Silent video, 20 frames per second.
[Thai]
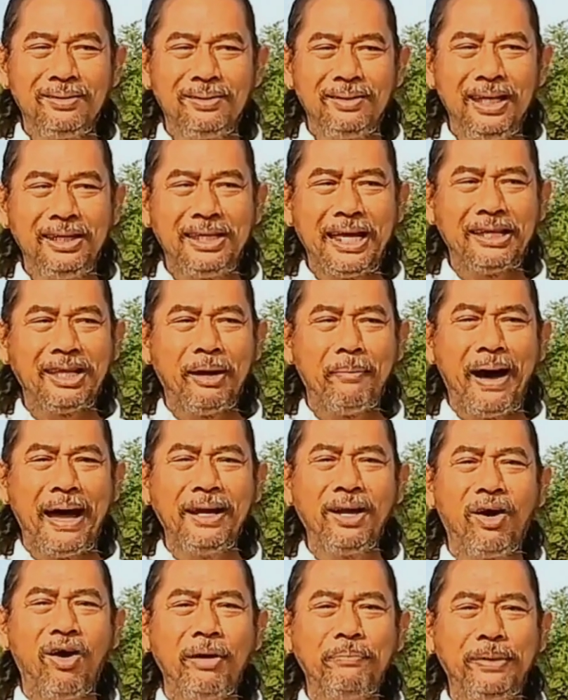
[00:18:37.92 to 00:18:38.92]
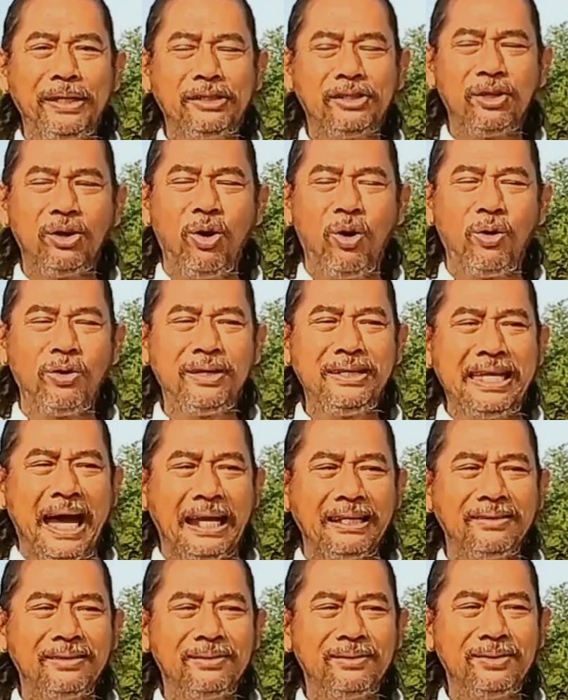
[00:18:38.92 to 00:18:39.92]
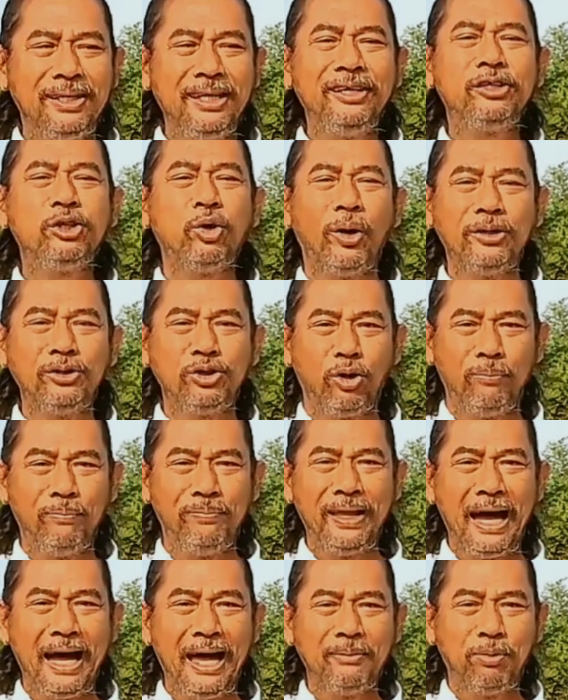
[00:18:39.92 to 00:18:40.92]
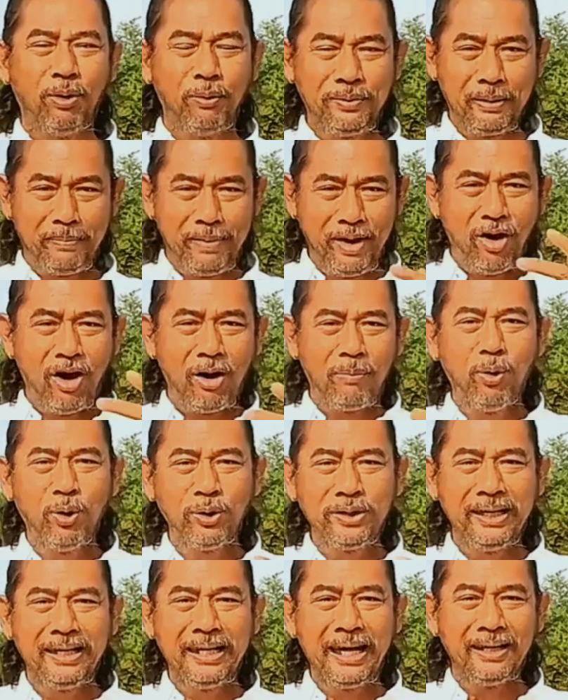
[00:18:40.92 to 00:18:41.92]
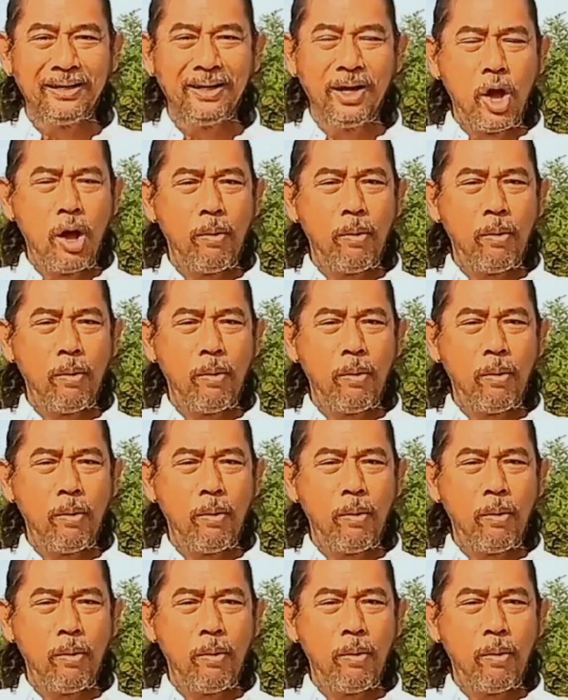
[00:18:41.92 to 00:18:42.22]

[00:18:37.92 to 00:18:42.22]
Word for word: ที่เทศบาลนครพิษณุโลกจัดที่สวนชมนาน ผมจะไปออกบูธที่นั้น